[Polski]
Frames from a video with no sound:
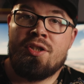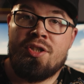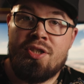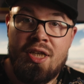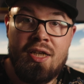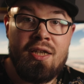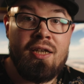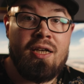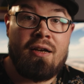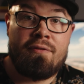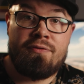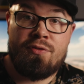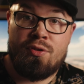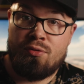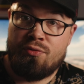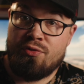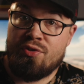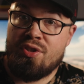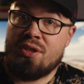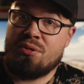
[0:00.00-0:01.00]
4K w
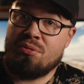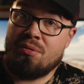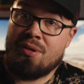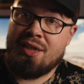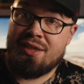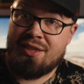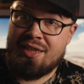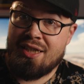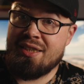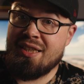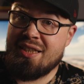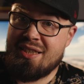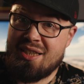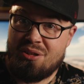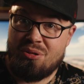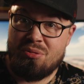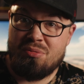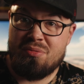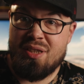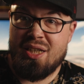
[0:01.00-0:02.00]
120 klatkach na
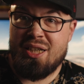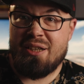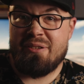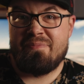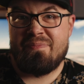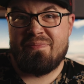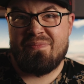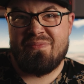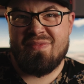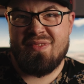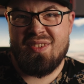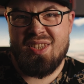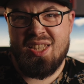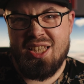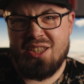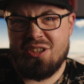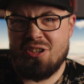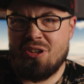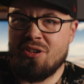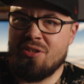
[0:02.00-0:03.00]
sekundę.
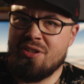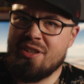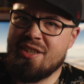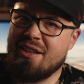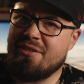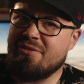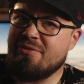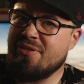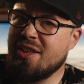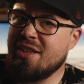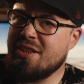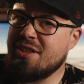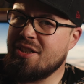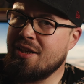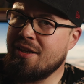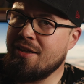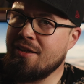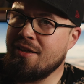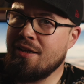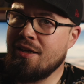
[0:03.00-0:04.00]
Nie do końca
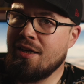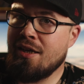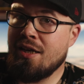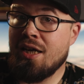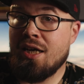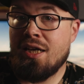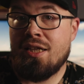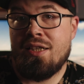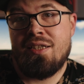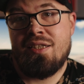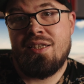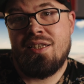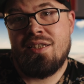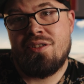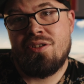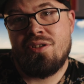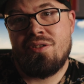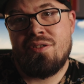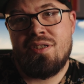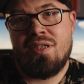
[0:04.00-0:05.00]
wierzę, ale nie
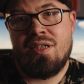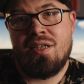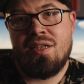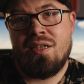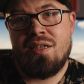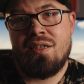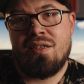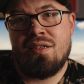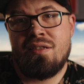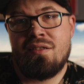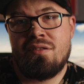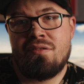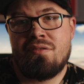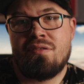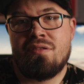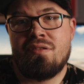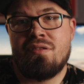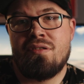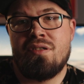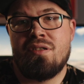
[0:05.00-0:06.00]
sądzę,
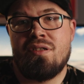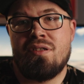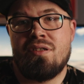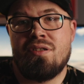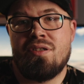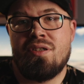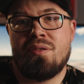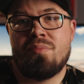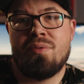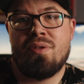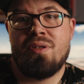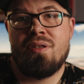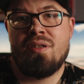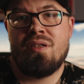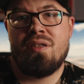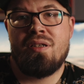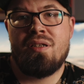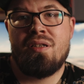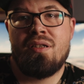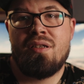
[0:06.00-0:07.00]

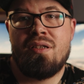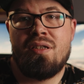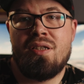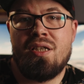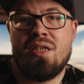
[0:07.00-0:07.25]
żeby